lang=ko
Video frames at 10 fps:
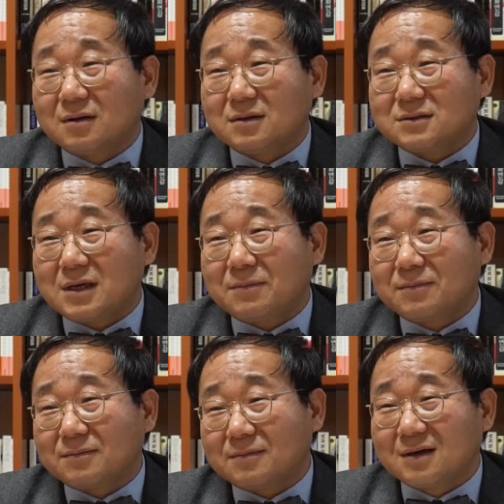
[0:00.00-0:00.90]

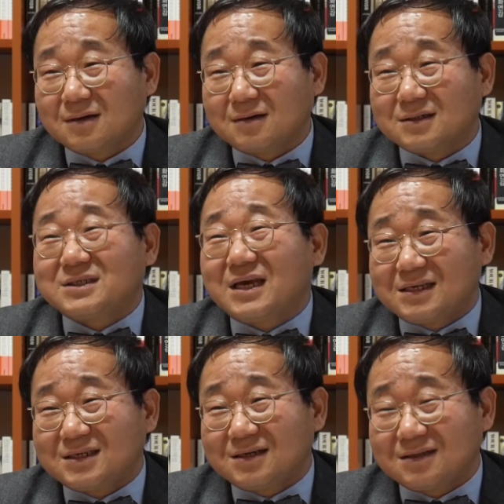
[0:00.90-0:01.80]
참
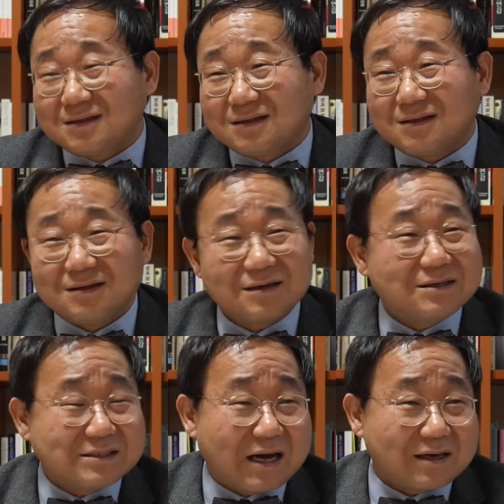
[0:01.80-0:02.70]
그시해지는 기 그런
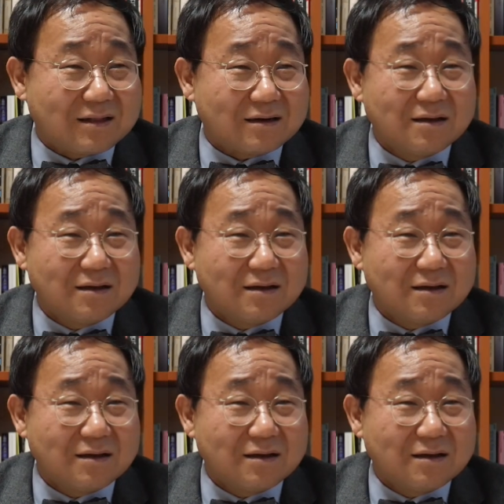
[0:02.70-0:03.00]
상황이 돼요.